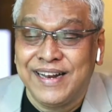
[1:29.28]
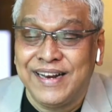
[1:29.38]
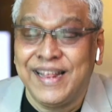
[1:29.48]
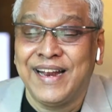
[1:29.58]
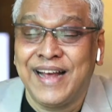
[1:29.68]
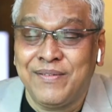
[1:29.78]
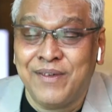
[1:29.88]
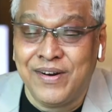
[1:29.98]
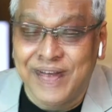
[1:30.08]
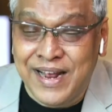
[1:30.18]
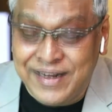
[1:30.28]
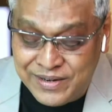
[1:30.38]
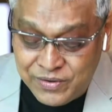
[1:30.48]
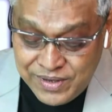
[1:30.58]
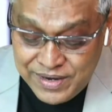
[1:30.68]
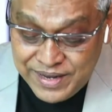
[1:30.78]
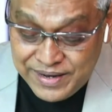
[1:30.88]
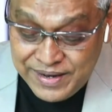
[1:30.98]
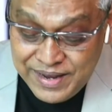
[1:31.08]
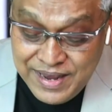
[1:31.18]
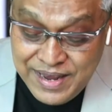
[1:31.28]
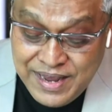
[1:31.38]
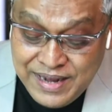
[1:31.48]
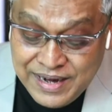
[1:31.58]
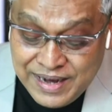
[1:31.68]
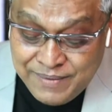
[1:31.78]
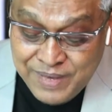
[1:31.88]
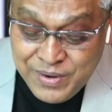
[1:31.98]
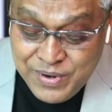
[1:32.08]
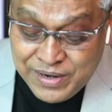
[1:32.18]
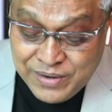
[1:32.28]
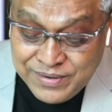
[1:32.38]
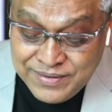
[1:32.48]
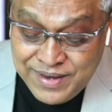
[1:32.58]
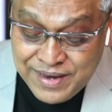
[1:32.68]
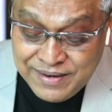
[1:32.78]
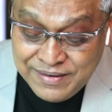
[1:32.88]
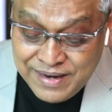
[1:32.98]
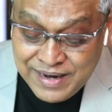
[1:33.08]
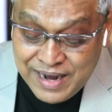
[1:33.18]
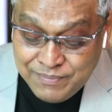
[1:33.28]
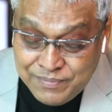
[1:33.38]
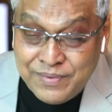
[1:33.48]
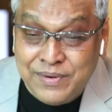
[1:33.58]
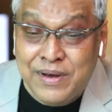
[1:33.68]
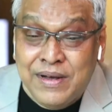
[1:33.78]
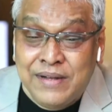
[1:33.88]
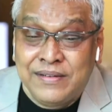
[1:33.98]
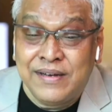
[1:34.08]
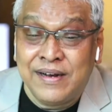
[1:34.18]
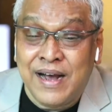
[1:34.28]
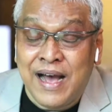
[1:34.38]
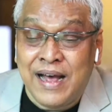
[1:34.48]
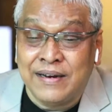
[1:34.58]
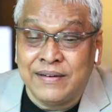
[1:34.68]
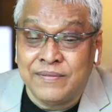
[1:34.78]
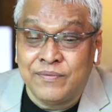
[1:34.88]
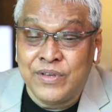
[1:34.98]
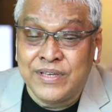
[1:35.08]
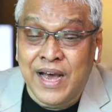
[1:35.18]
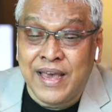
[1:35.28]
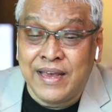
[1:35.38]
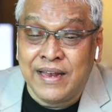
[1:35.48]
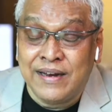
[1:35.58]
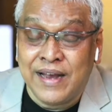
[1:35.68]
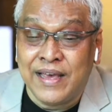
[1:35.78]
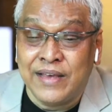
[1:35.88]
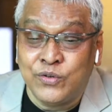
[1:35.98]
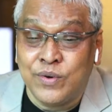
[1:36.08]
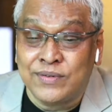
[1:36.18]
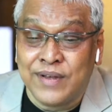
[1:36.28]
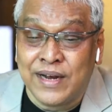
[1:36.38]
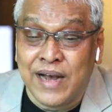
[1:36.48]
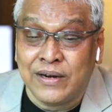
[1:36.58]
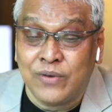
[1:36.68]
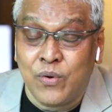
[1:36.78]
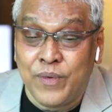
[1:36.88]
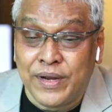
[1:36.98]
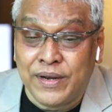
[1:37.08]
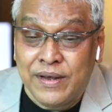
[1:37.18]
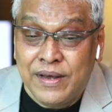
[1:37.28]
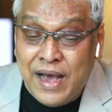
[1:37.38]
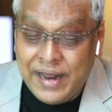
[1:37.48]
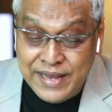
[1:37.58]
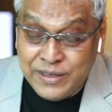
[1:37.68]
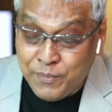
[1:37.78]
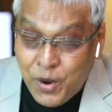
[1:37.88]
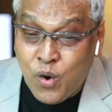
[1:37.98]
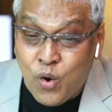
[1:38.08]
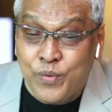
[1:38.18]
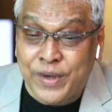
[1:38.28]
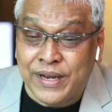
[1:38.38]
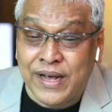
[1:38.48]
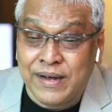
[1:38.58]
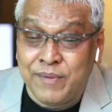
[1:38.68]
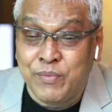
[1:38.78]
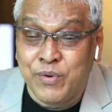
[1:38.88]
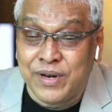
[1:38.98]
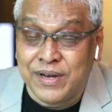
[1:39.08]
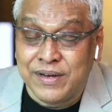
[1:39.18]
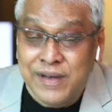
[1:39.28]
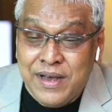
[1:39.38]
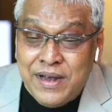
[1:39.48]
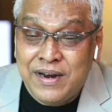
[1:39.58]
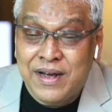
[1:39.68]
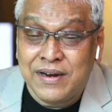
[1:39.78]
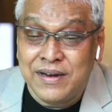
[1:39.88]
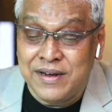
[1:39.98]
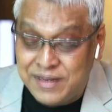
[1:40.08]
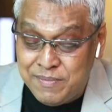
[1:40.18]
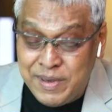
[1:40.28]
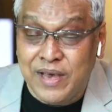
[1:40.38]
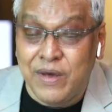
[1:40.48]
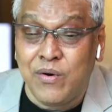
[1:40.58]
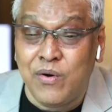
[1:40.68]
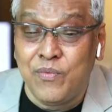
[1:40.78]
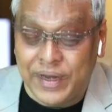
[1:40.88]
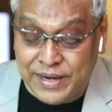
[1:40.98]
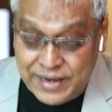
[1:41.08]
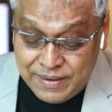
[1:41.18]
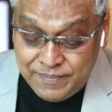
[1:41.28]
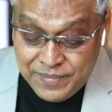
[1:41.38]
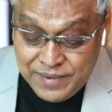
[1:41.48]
หลินนะครับขออนุญาตเรียกดรหลินนะครับได้คุยกับดรสิงห์นะครับ ถึงงานวิจัยในช่วงสถานการณ์โควิด อันนี้เฉพาะโควิดนะไม่พูดถึงเรื่องอื่นๆที่ไม่เกี่ยวโควิดนะครับ